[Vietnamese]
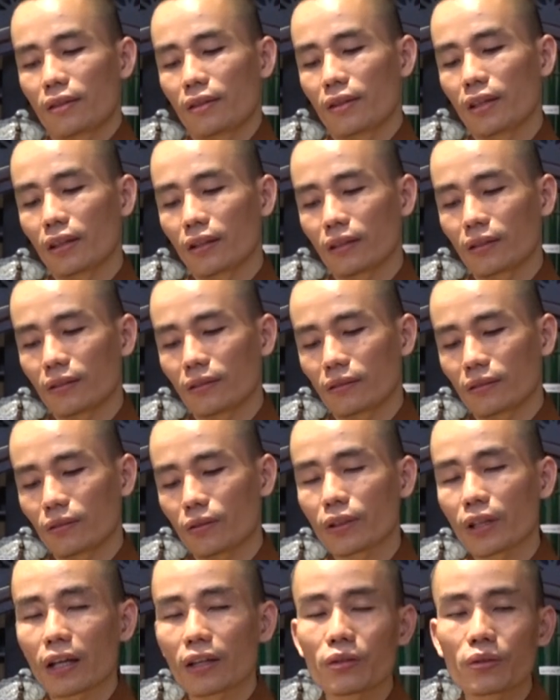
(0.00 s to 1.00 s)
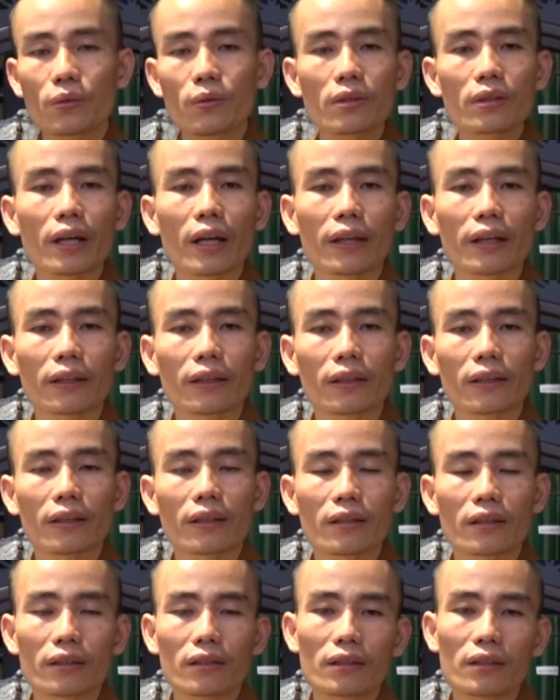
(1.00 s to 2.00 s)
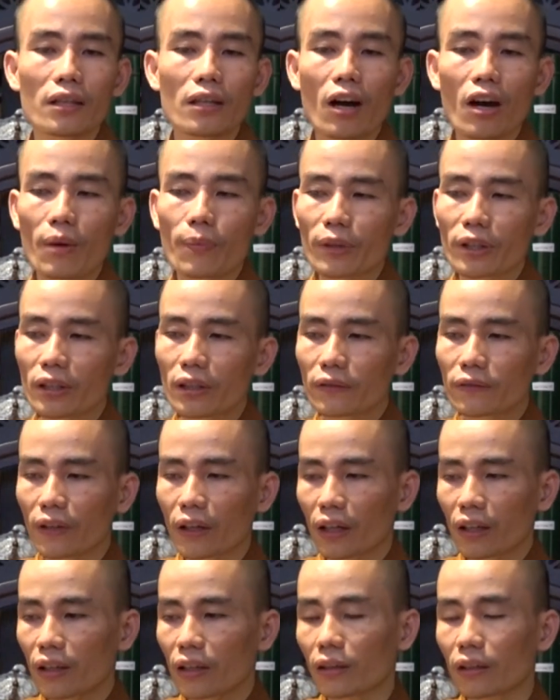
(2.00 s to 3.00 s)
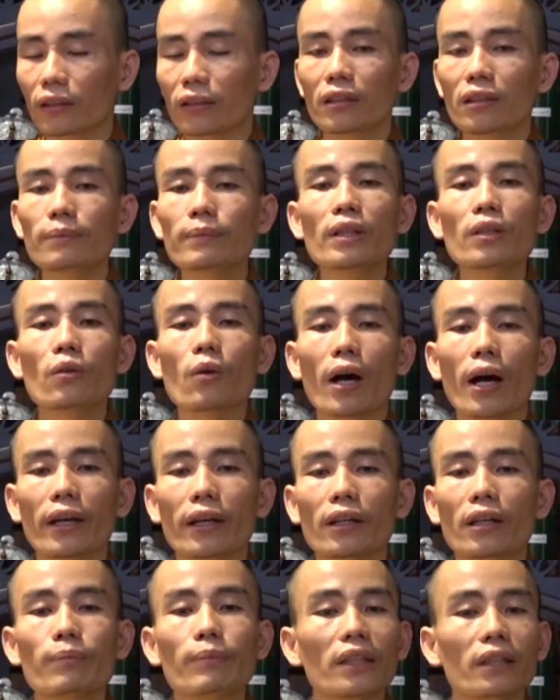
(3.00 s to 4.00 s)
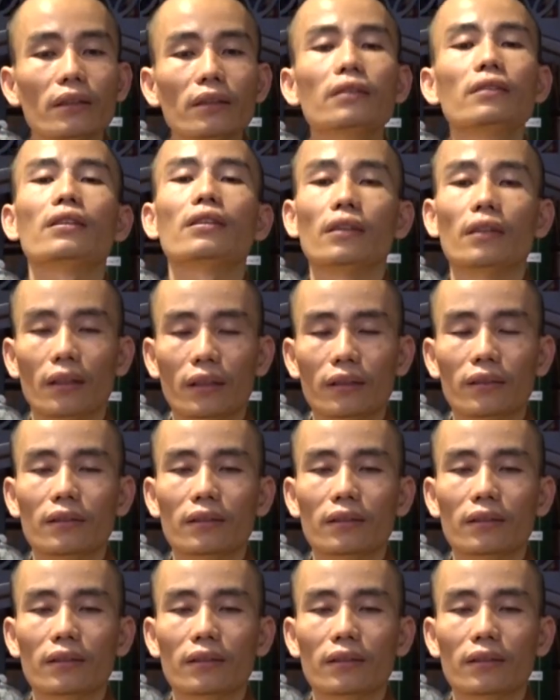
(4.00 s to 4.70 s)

Nhưng cô ta suốt ngày cứ ôm cái Đức Phật hình tướng bên ngoài đó mình nương tựa.